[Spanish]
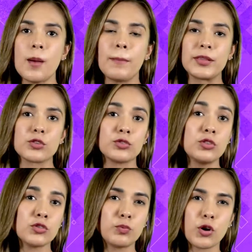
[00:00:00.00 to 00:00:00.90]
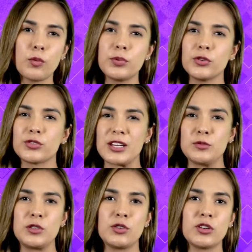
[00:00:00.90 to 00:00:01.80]
patrocinios propios,
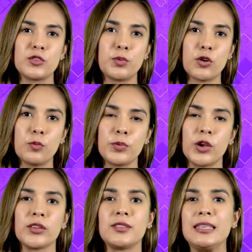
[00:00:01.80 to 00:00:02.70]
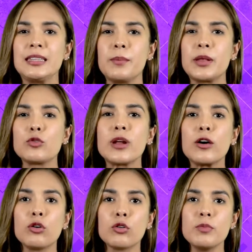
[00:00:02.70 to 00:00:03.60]
transmisiones propias y también una
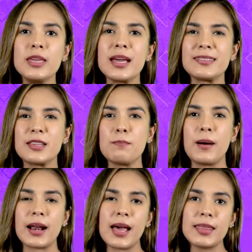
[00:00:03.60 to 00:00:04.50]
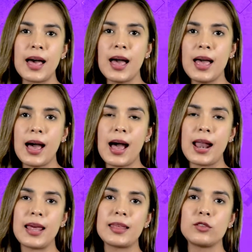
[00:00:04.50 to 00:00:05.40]
economía separada
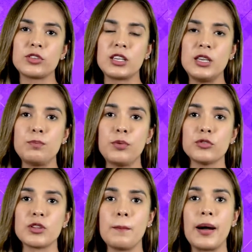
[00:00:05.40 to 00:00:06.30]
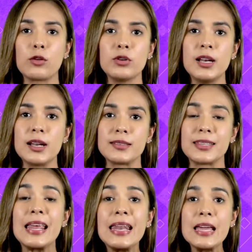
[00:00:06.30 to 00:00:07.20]
a la de los equipos varoniles.
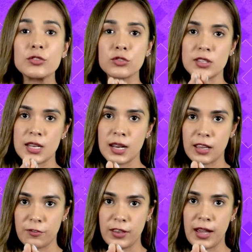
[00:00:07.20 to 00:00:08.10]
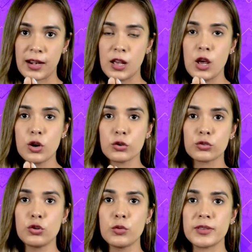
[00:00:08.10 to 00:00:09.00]
En eso se tienen que fijar los
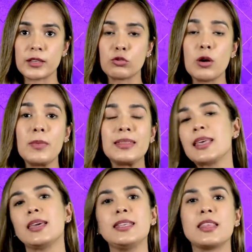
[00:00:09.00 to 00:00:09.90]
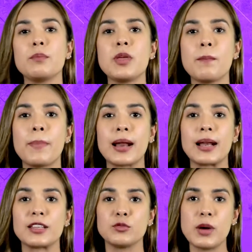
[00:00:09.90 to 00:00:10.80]
clubes actualmente y también para
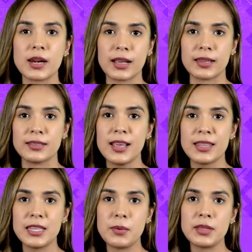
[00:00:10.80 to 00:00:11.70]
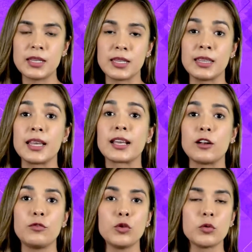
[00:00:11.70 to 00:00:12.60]
las marcas deben de entender que
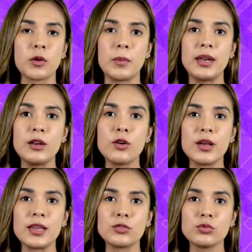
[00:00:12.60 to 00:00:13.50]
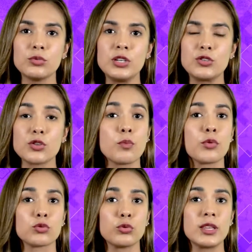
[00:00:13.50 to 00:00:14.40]
el fútbol femenino es un nicho de
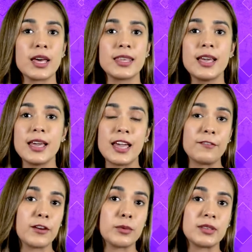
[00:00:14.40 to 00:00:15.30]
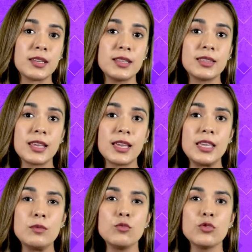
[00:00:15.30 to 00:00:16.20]
oportunidad efervescente
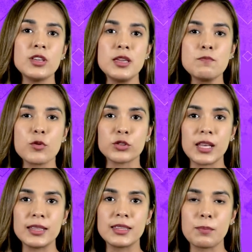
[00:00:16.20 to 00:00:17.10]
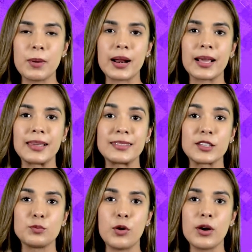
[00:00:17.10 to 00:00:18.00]
y muy importante para que se
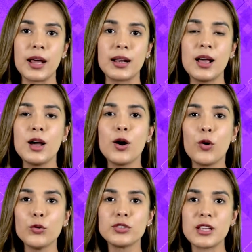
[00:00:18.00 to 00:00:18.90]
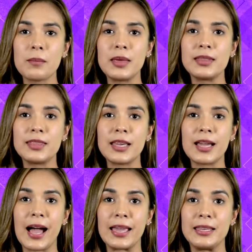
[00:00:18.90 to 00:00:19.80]
expongan
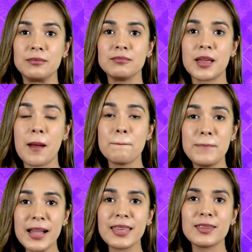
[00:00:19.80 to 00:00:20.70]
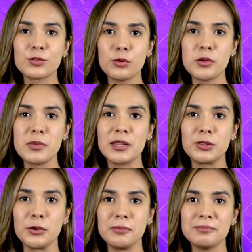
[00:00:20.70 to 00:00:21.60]
justamente ahí. Vaya
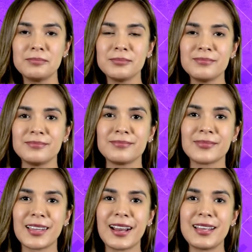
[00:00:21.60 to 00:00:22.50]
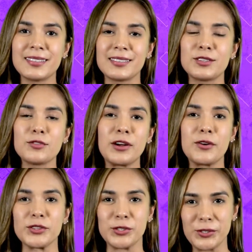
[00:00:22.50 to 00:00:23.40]
descubrimiento. Gracias, esto fue en
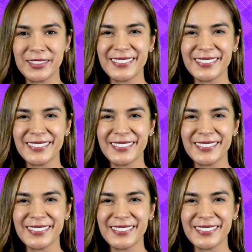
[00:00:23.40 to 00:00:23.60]
corto.